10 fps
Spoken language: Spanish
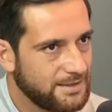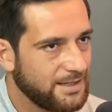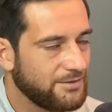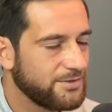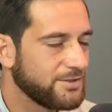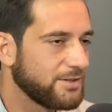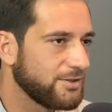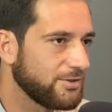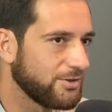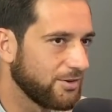el
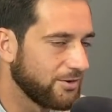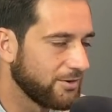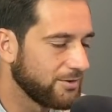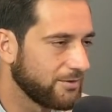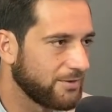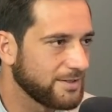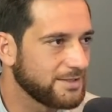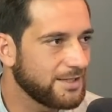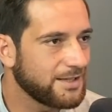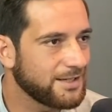aficionado
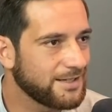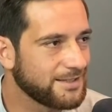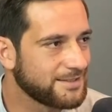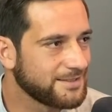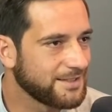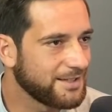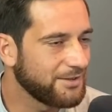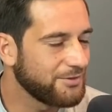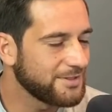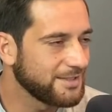fascista es, es
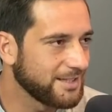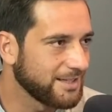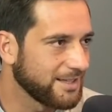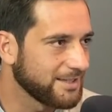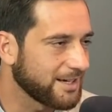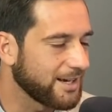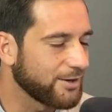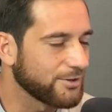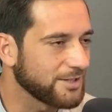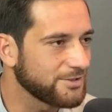difícil de, entrarle al
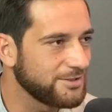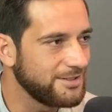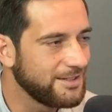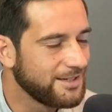corazón.